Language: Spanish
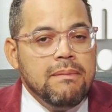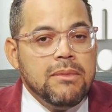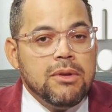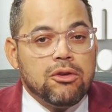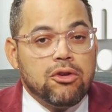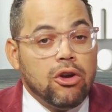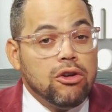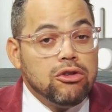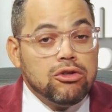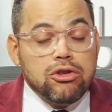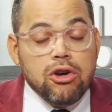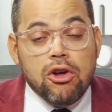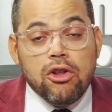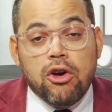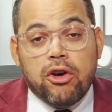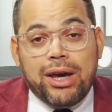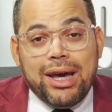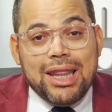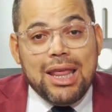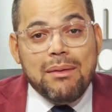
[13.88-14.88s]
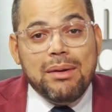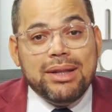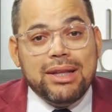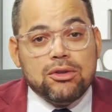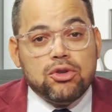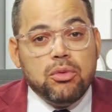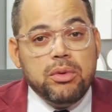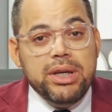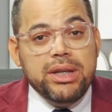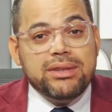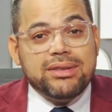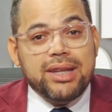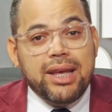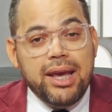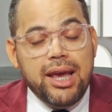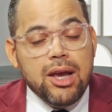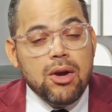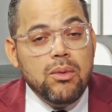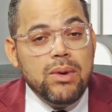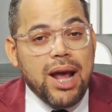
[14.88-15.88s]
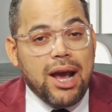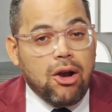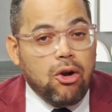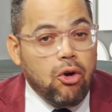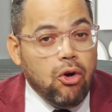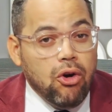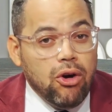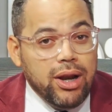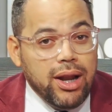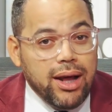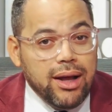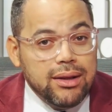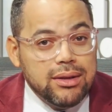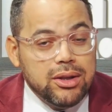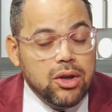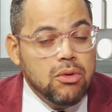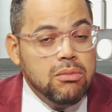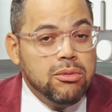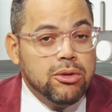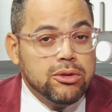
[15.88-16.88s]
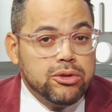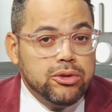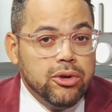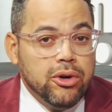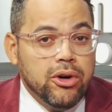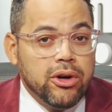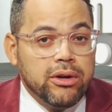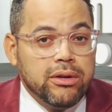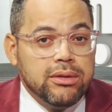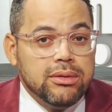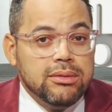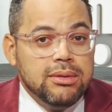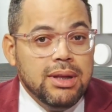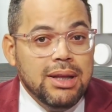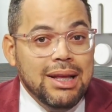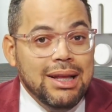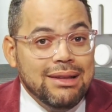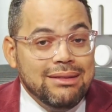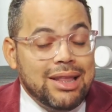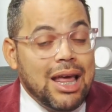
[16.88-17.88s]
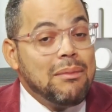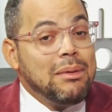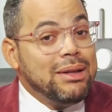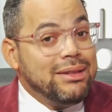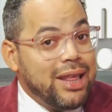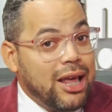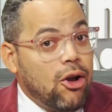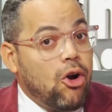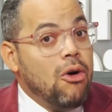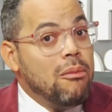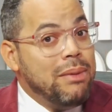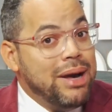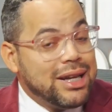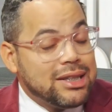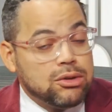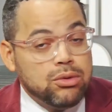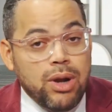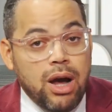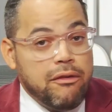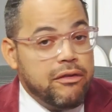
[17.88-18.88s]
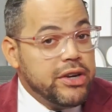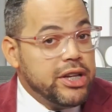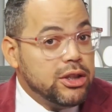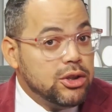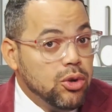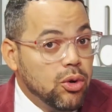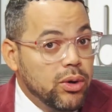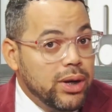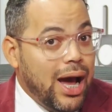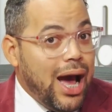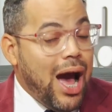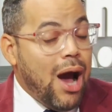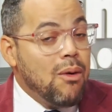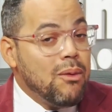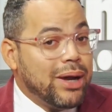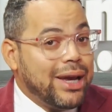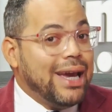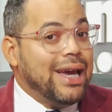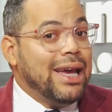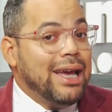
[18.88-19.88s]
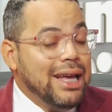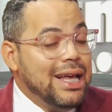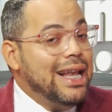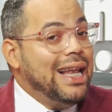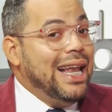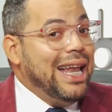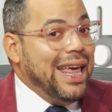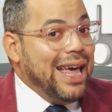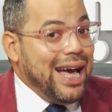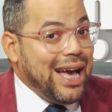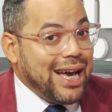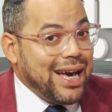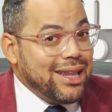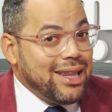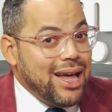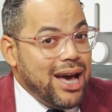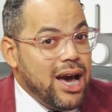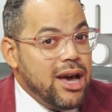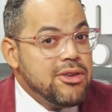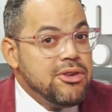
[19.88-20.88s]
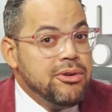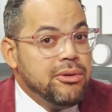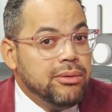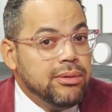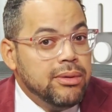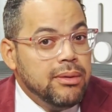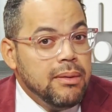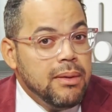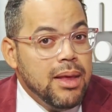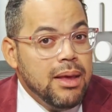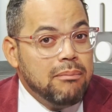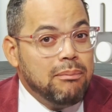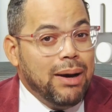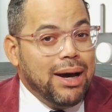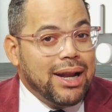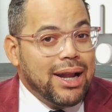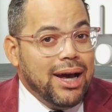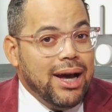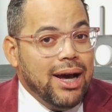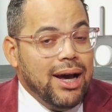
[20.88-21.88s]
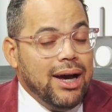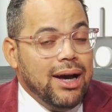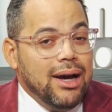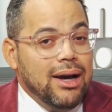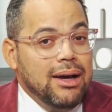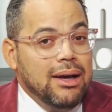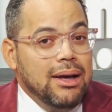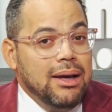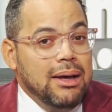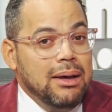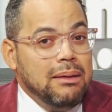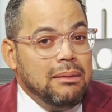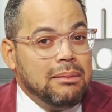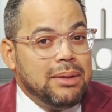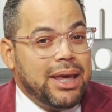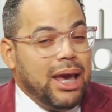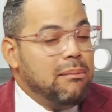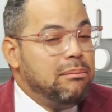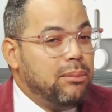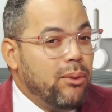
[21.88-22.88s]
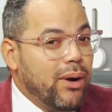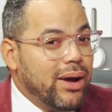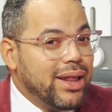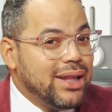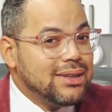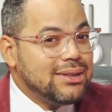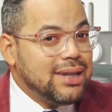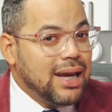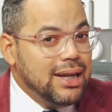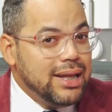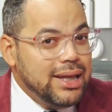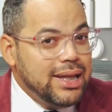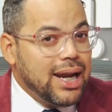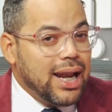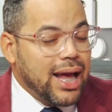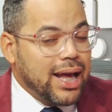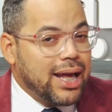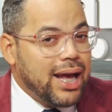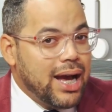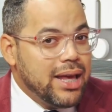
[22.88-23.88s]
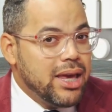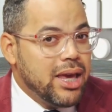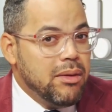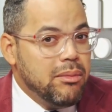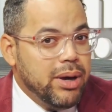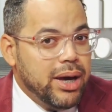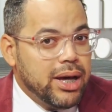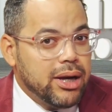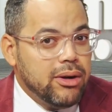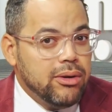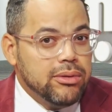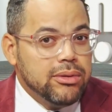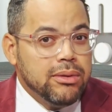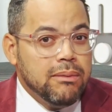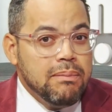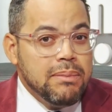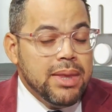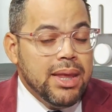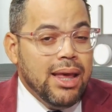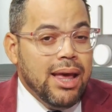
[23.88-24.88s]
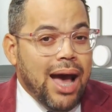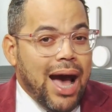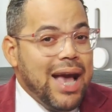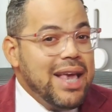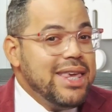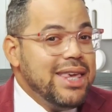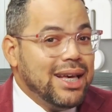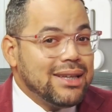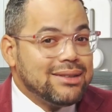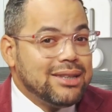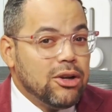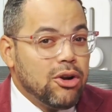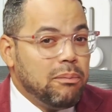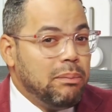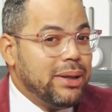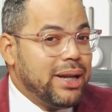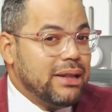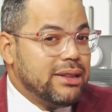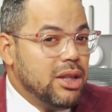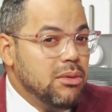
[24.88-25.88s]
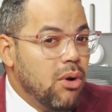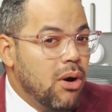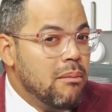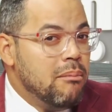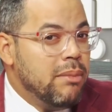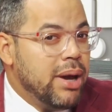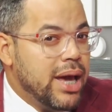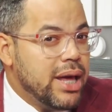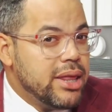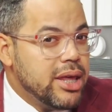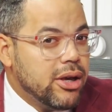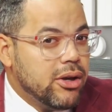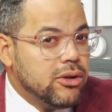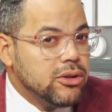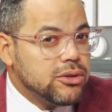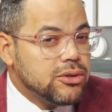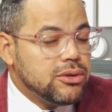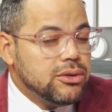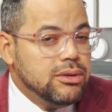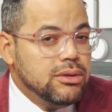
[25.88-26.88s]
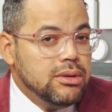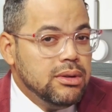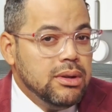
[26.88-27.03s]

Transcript: Son todos que deben de subirse en una cola de un motor, deben de comerse una fritura, aunque le haga daño, para que puedan salir a las calles y verlo. Hay que hacer operativos médicos.